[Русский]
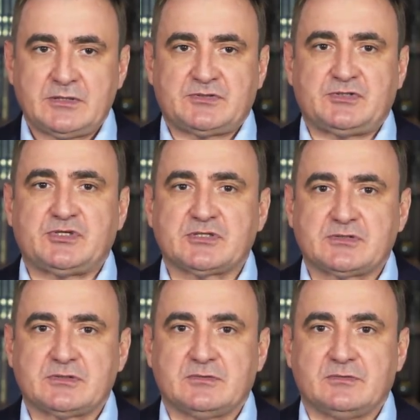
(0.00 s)

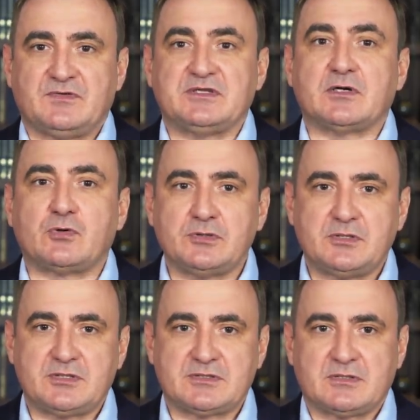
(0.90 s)
Сейчас вы
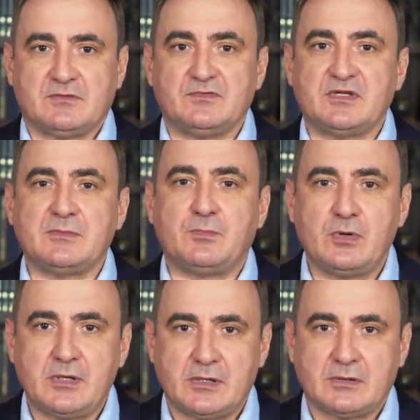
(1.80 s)
находитесь в
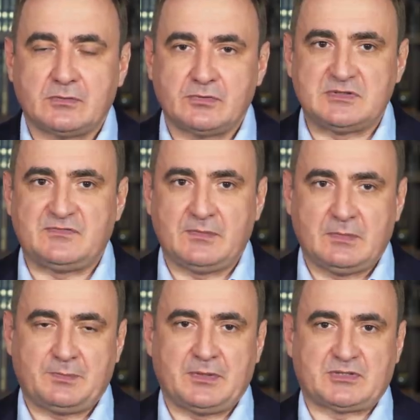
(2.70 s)
наиболее
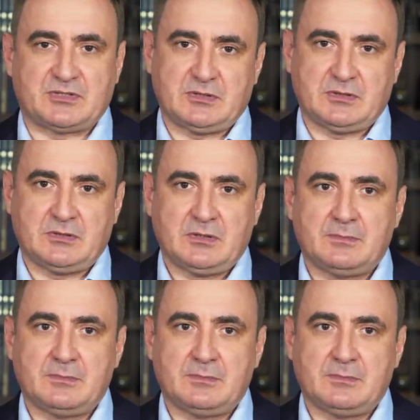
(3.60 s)
уязвимом положении.